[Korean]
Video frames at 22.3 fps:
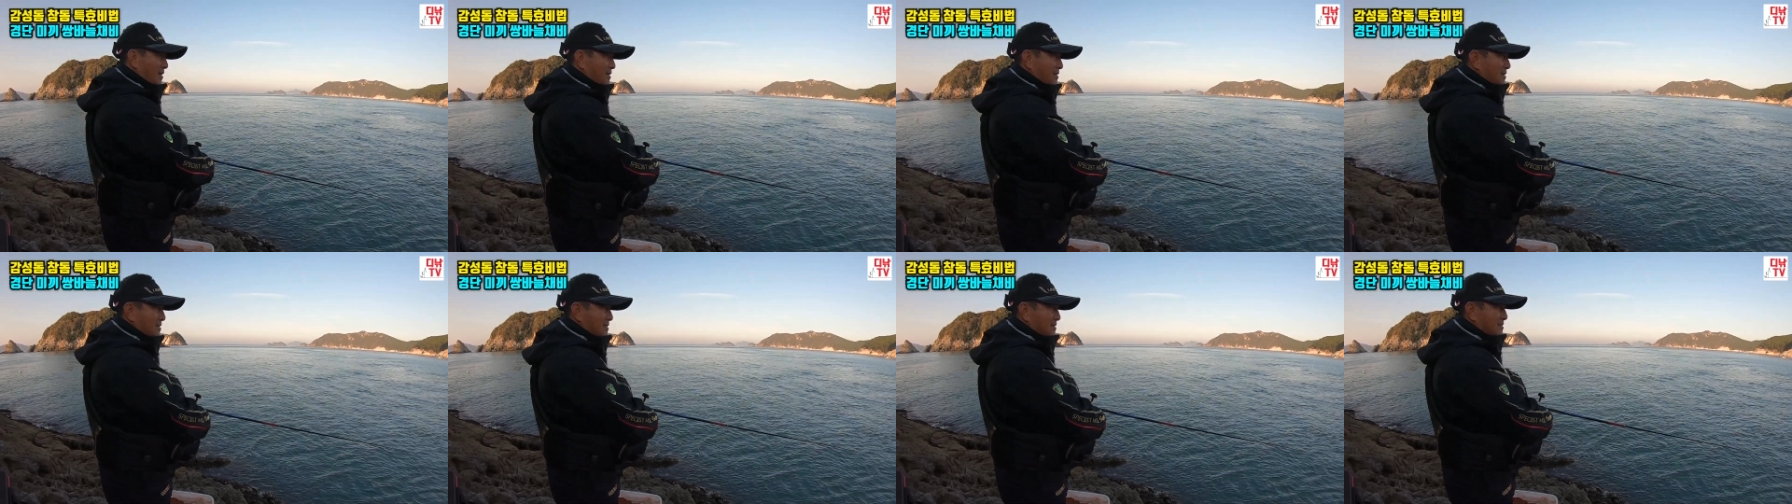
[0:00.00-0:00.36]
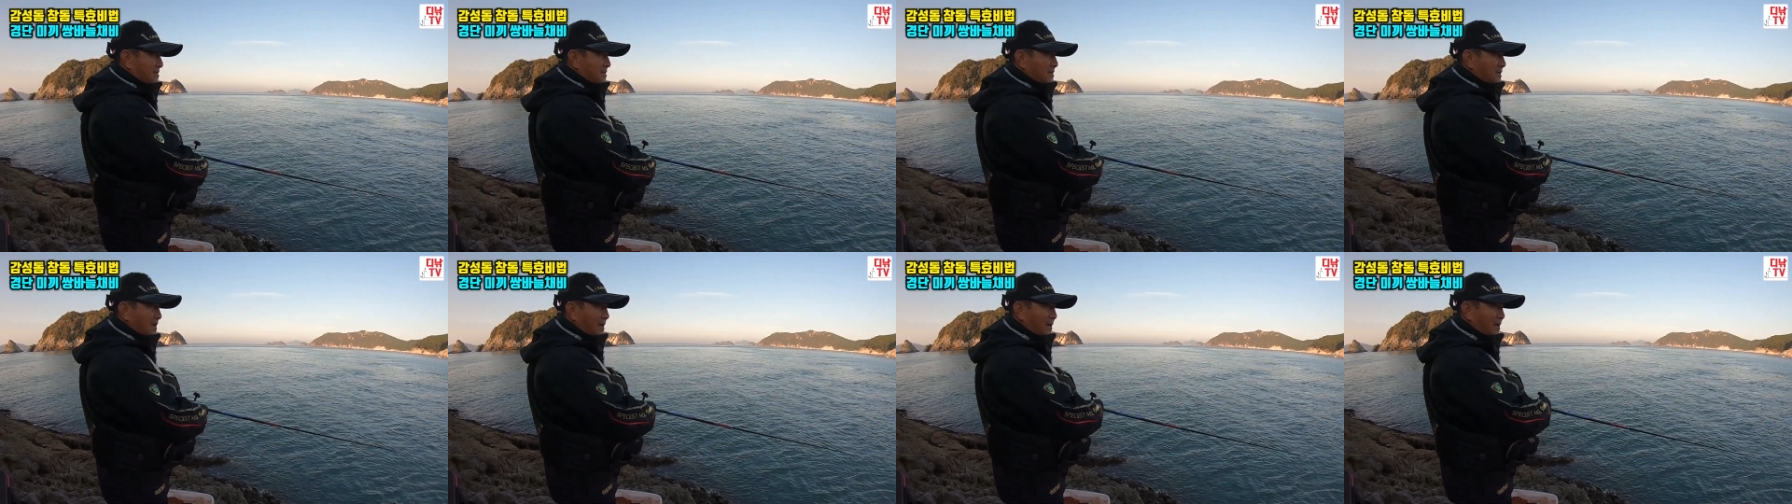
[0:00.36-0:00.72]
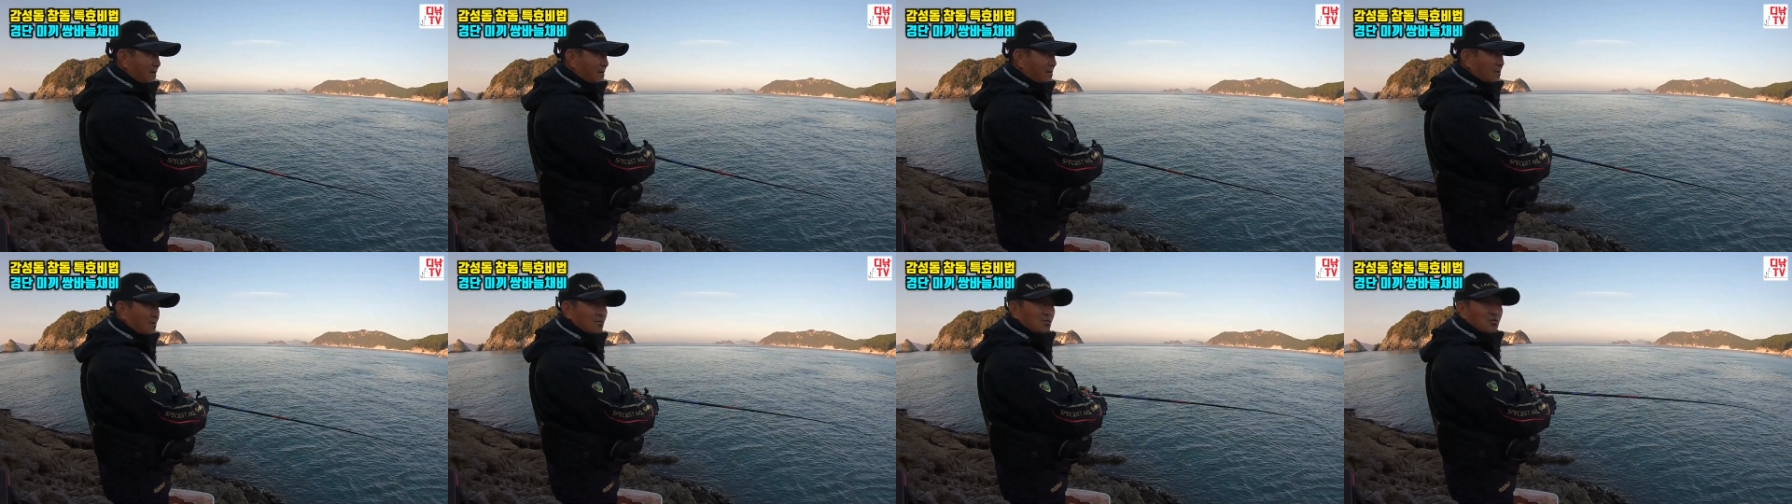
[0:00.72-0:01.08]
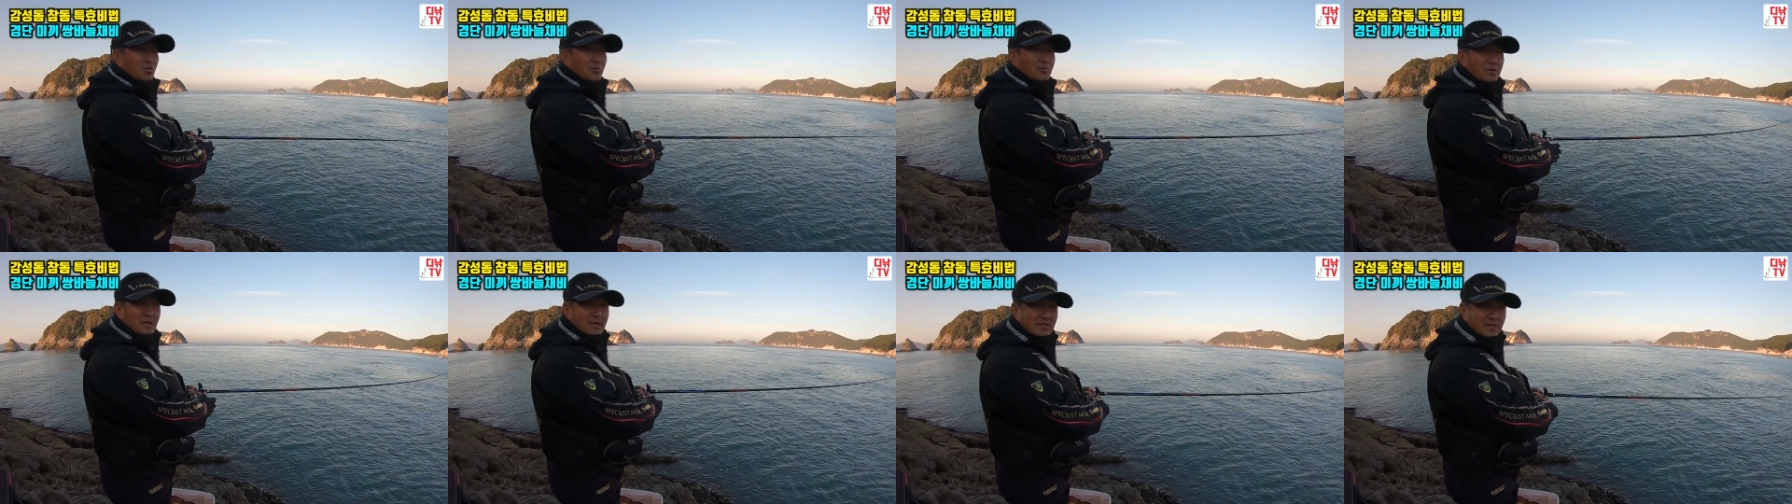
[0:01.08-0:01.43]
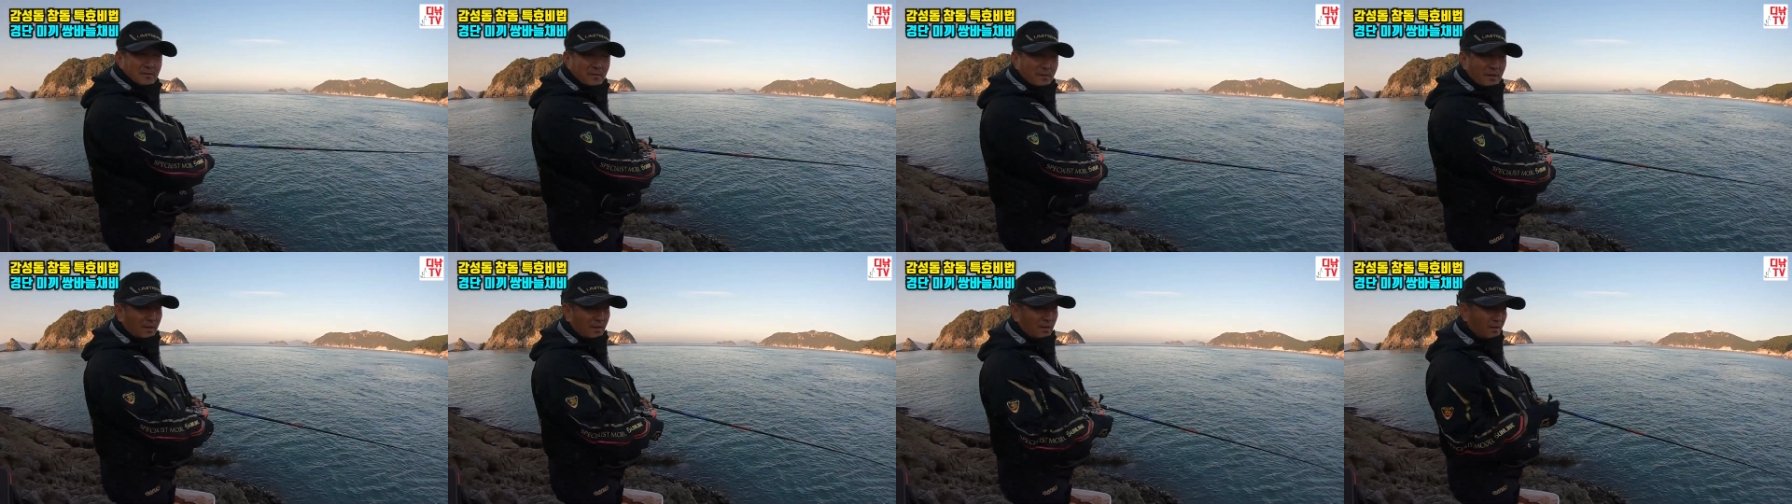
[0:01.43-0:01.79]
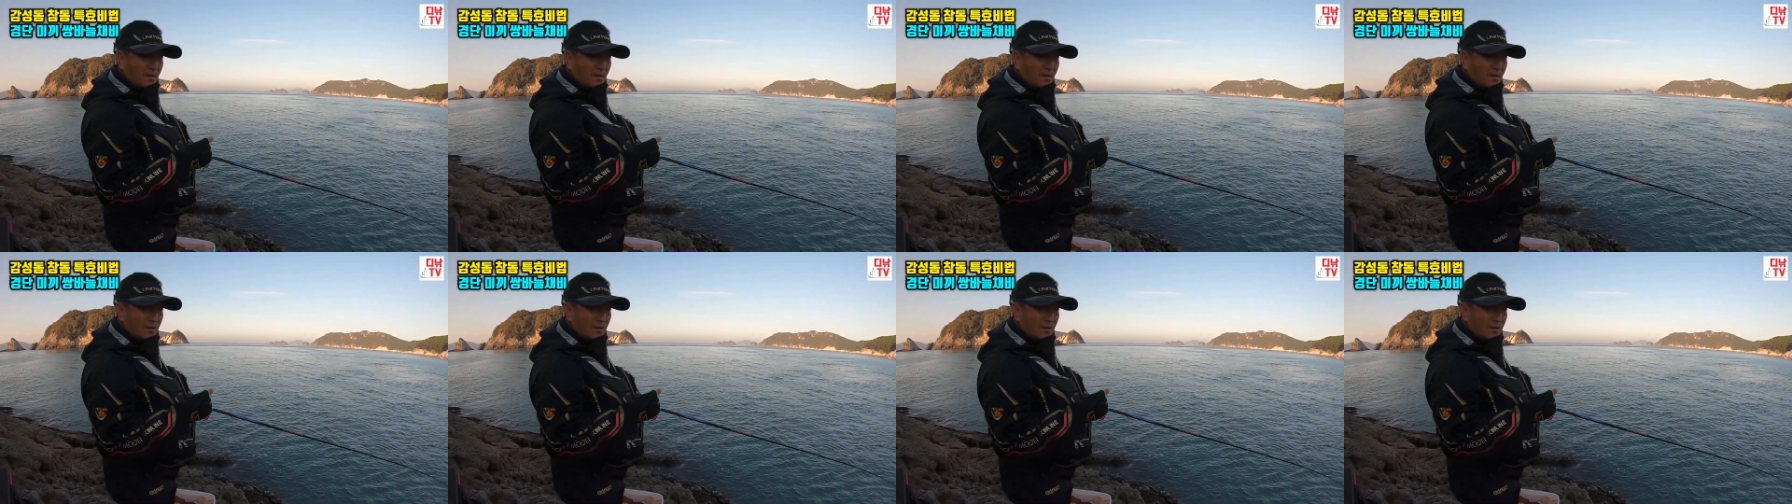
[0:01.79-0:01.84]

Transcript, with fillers: 예. 찌가 더 무겁지 않습니까?